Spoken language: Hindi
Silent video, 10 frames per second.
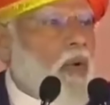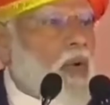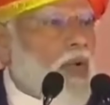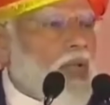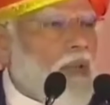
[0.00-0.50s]

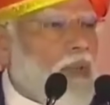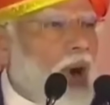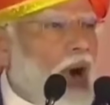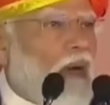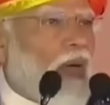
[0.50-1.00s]
लोगों की
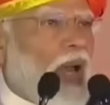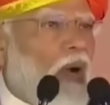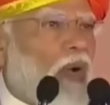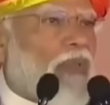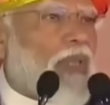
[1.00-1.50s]

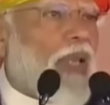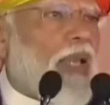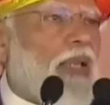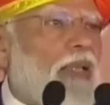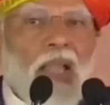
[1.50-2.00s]
भावनाओं
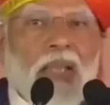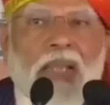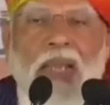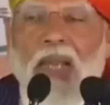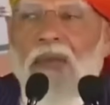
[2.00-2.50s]
से
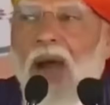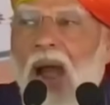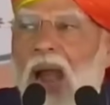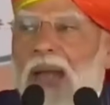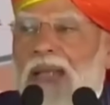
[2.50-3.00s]

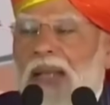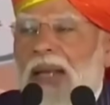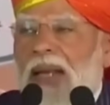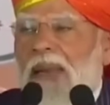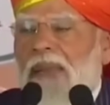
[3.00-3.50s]
खिलवाड़
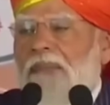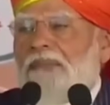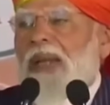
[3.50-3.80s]
करने में